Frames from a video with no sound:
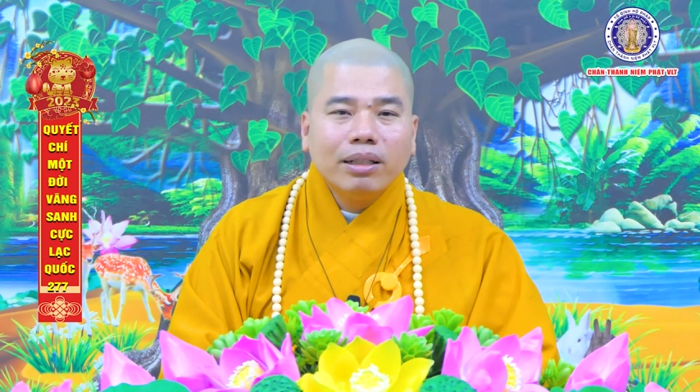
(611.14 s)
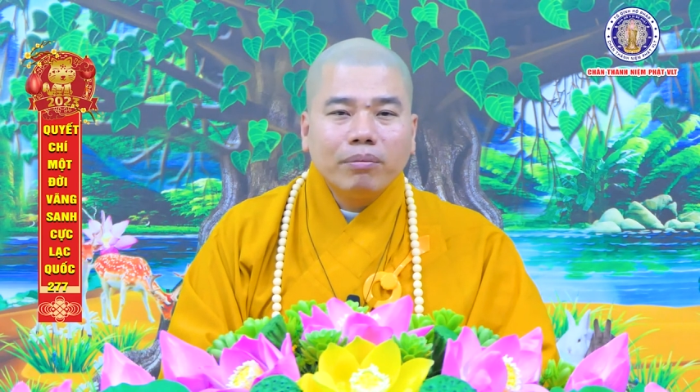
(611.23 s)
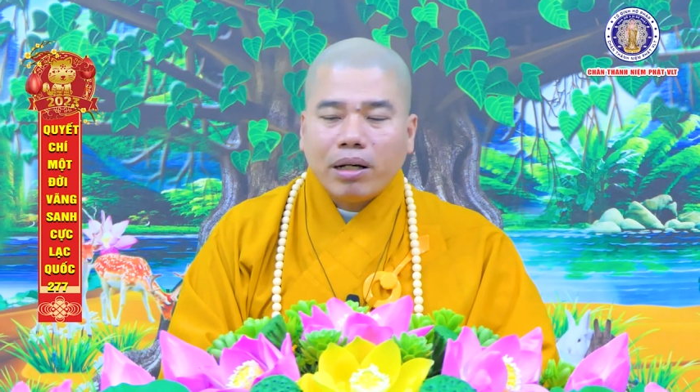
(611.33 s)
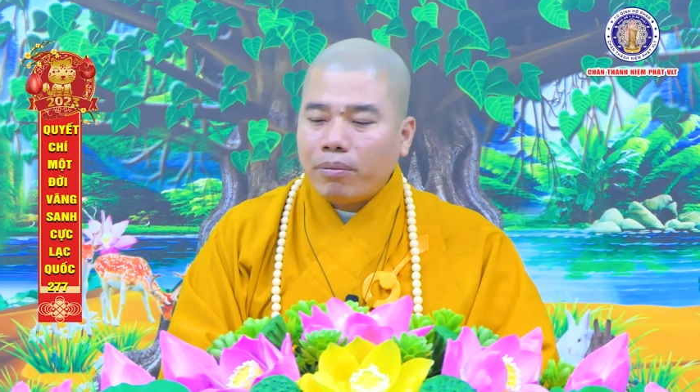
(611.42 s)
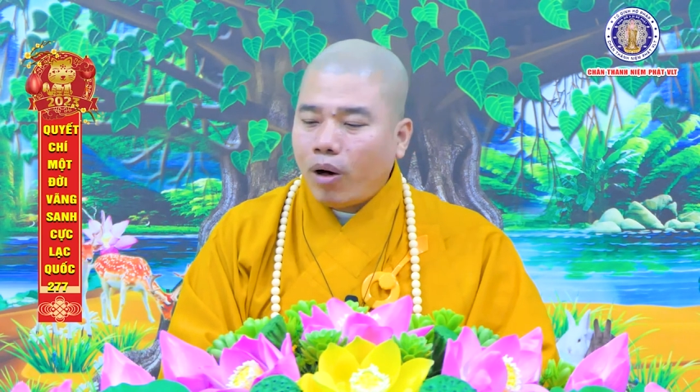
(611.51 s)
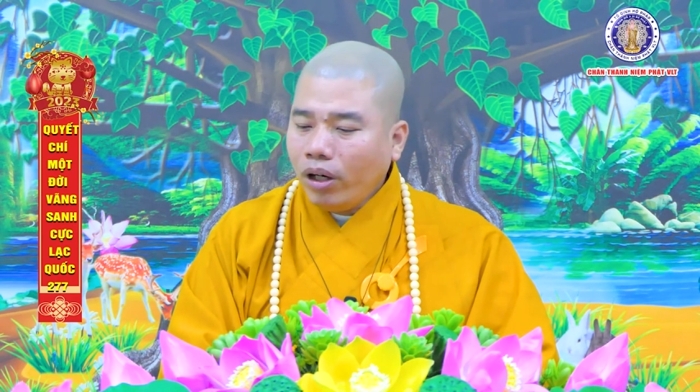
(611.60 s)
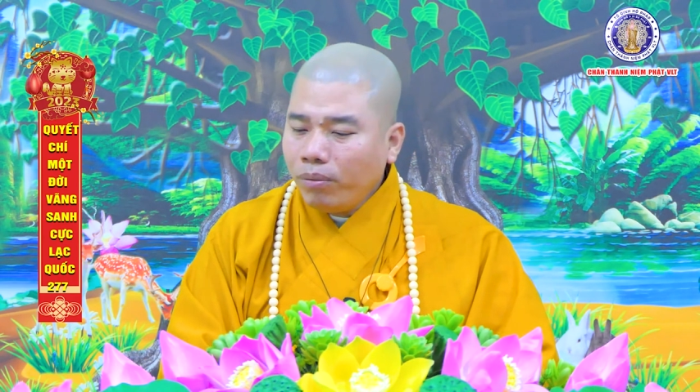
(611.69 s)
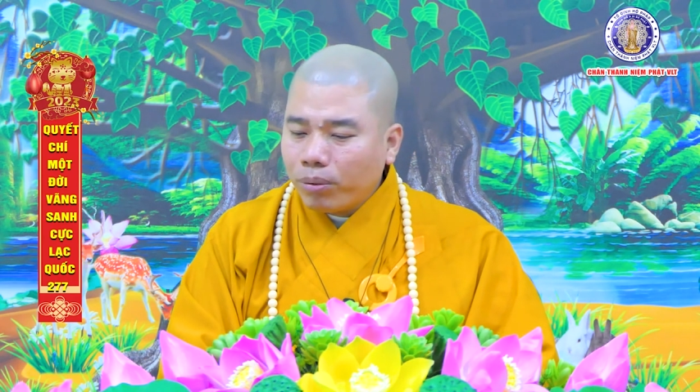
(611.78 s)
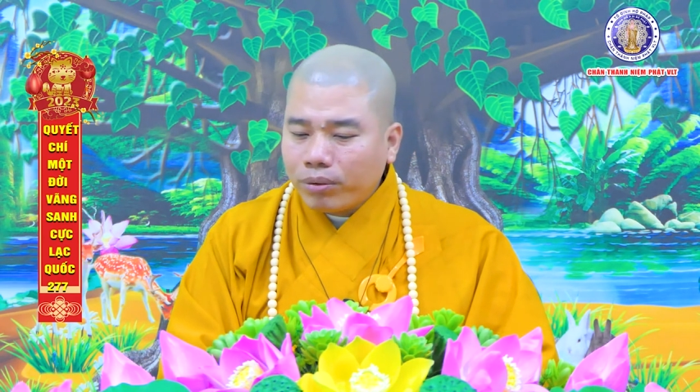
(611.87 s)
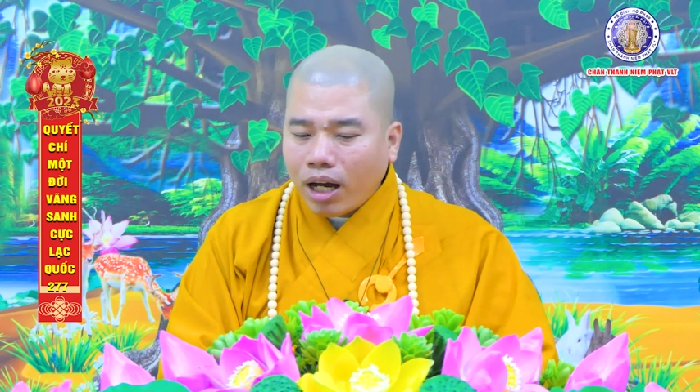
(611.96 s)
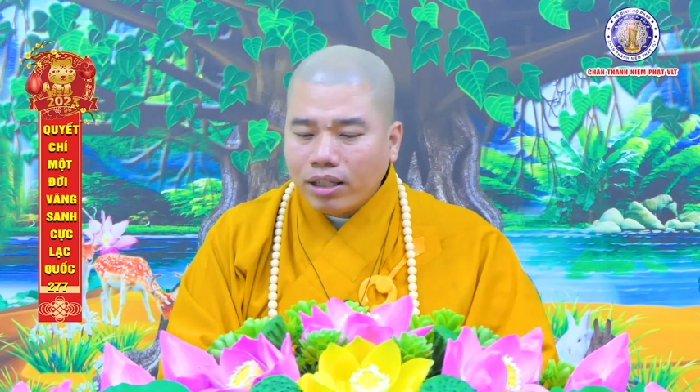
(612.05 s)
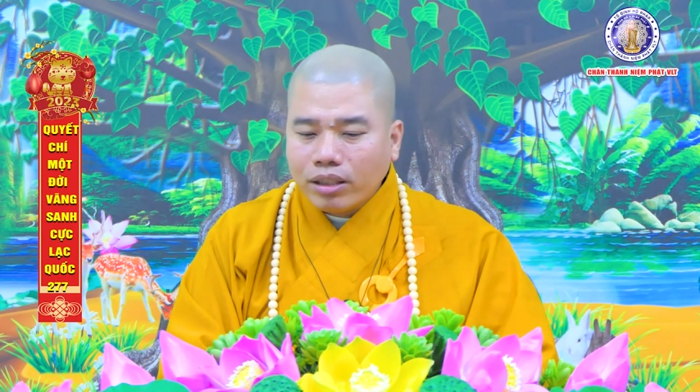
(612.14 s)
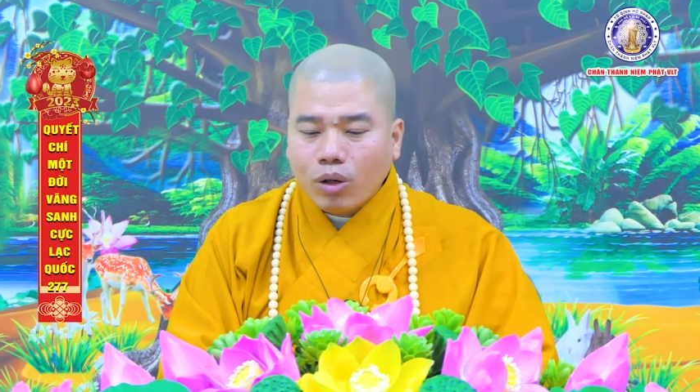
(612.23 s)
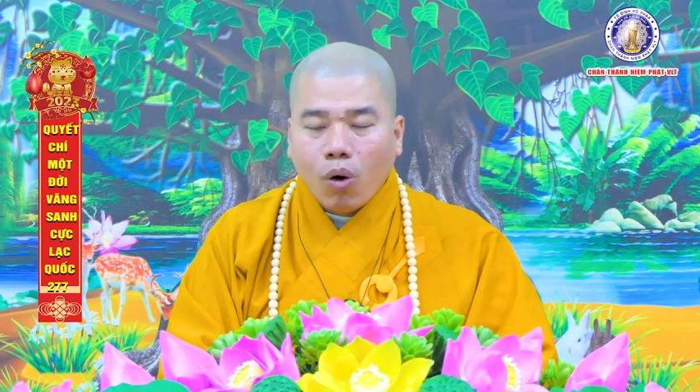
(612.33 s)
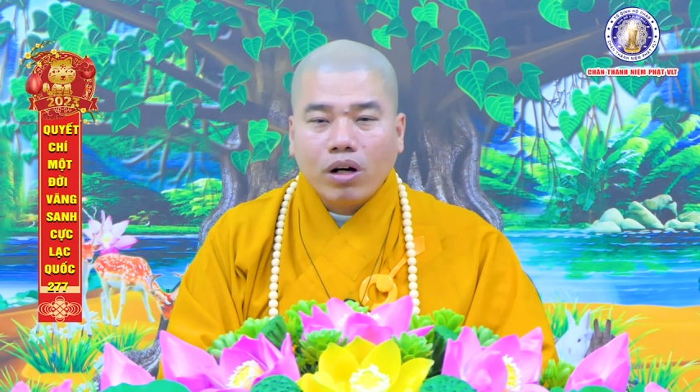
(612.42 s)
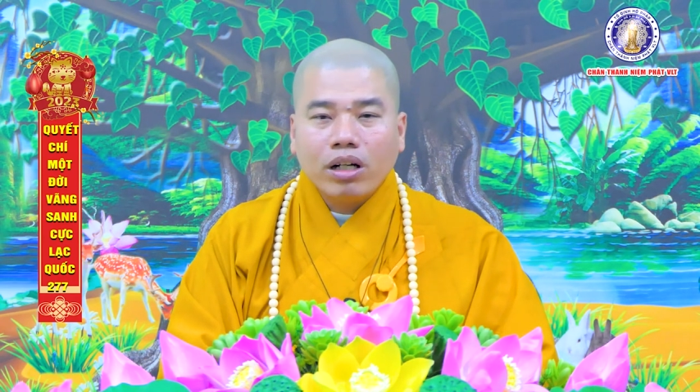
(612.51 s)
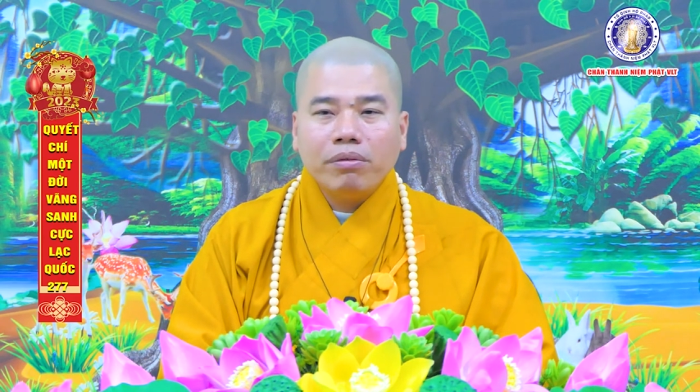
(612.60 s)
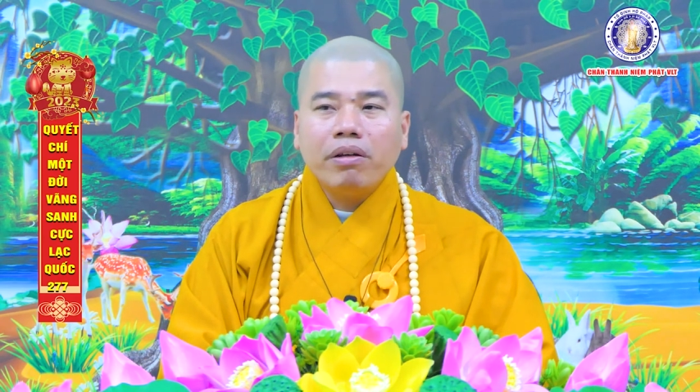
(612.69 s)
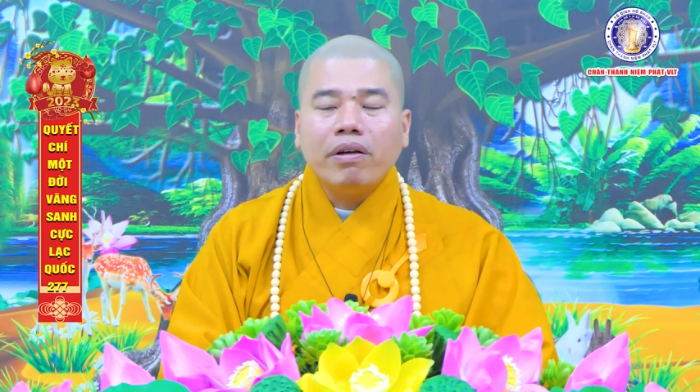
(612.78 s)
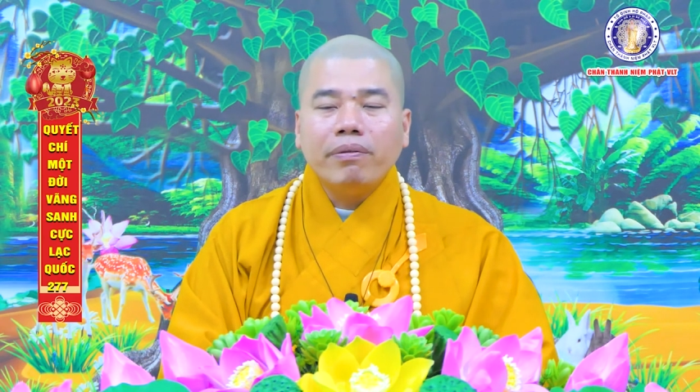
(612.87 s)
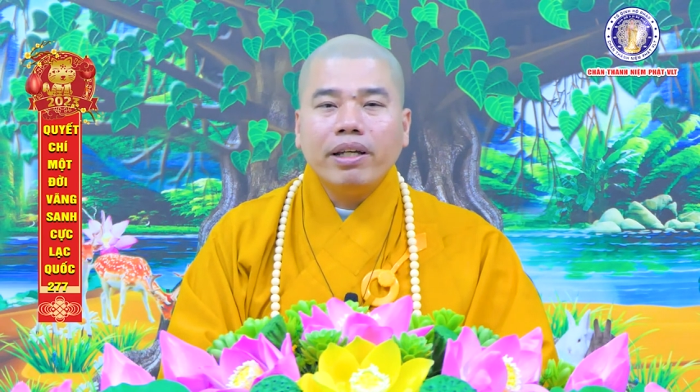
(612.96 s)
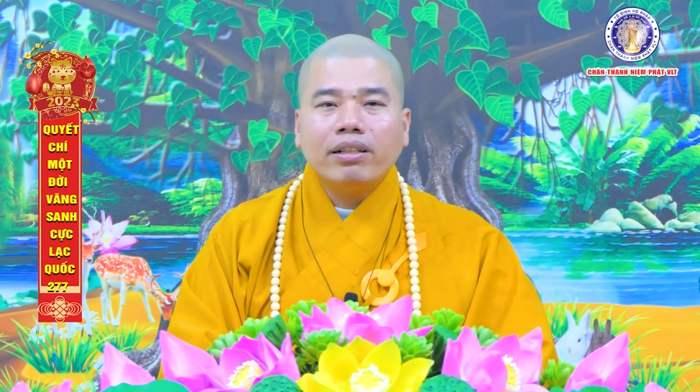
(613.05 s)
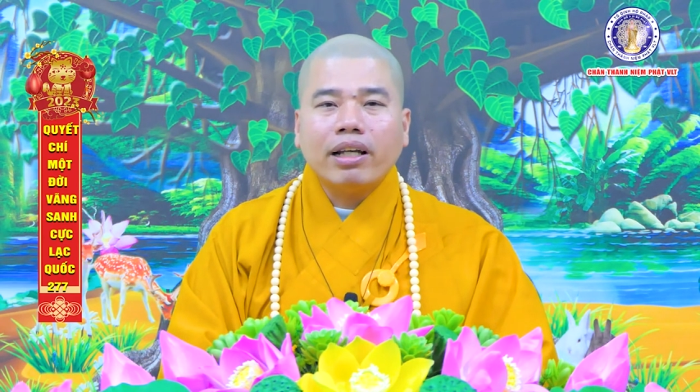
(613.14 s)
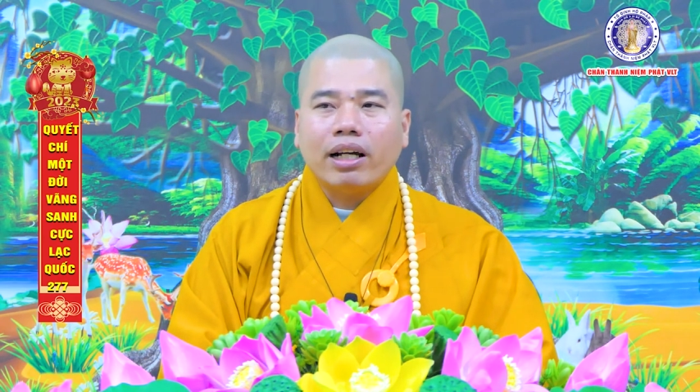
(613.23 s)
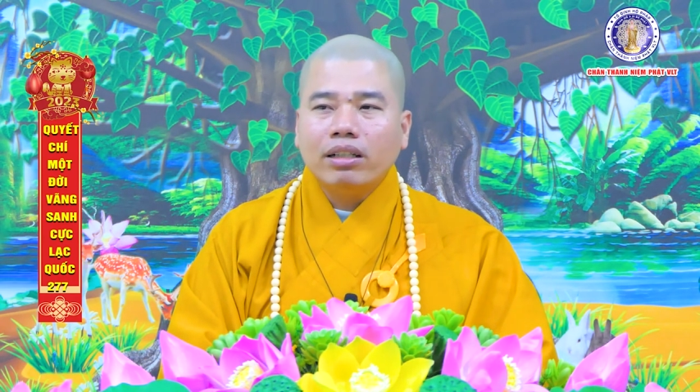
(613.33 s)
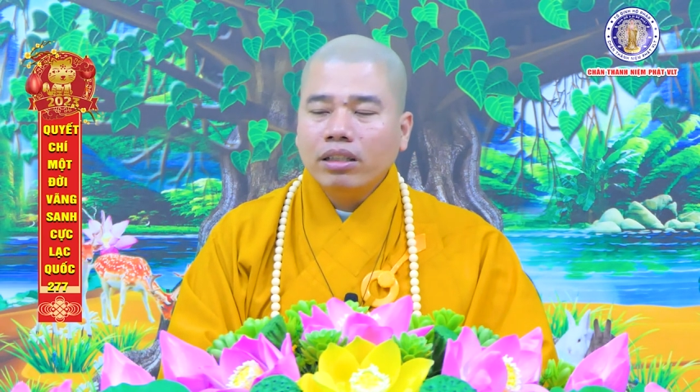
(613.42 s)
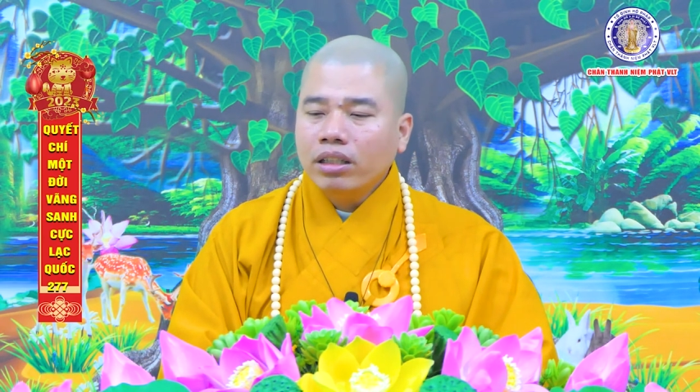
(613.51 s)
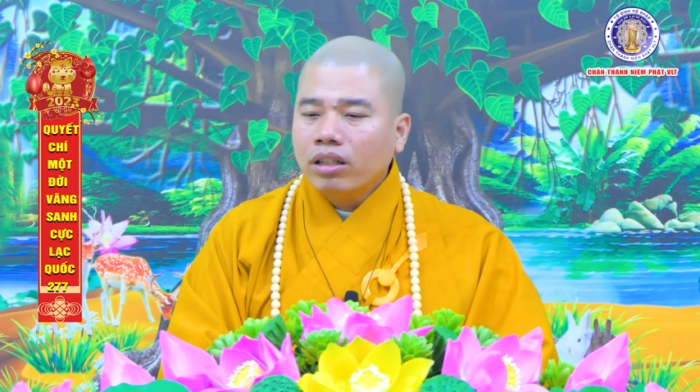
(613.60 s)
nhưng mà mỗi một thời cuộc quý vị biết rằng